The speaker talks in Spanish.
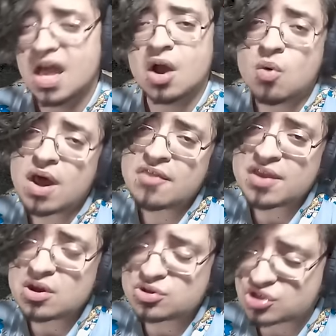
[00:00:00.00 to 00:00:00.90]

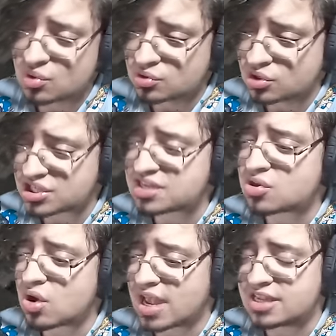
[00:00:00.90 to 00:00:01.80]
48 segundos es
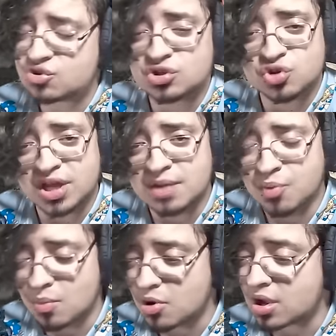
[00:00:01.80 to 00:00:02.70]
lo que hizo el Sonic
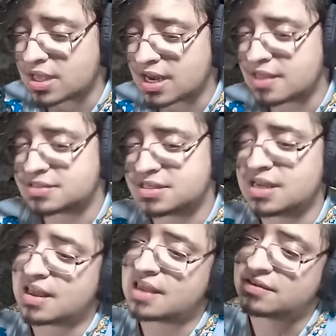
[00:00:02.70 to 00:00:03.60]
Boom, lo que quiere
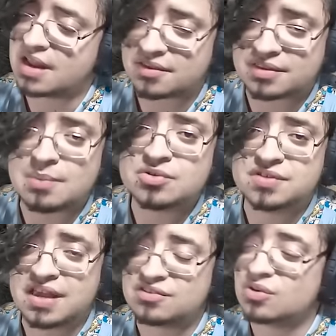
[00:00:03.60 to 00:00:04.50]
decir que si le restamos
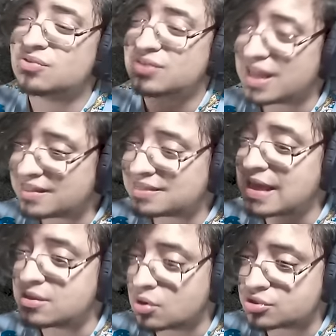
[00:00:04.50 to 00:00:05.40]
10 son
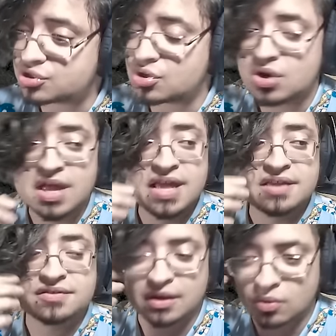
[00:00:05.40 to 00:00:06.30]
38
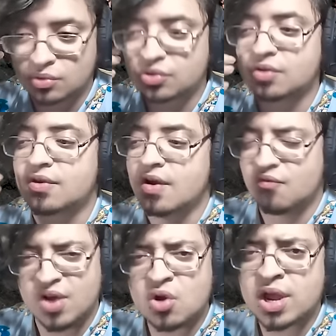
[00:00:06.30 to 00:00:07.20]
segundos.
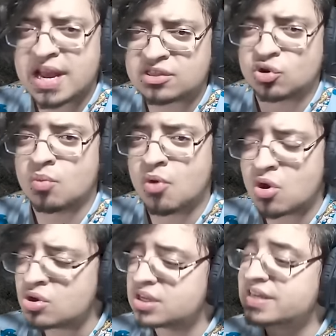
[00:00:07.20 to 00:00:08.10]
Fue lo que le
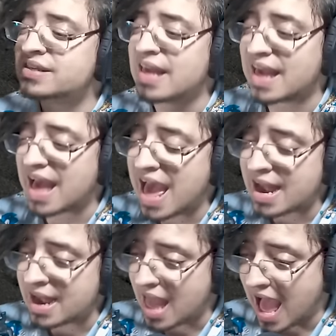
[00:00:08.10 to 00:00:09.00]
tomó
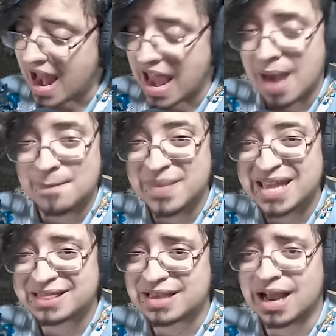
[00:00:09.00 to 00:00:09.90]
llegar a la
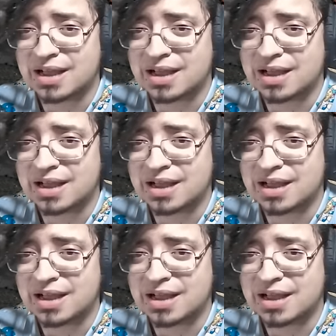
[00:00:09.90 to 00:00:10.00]
meta.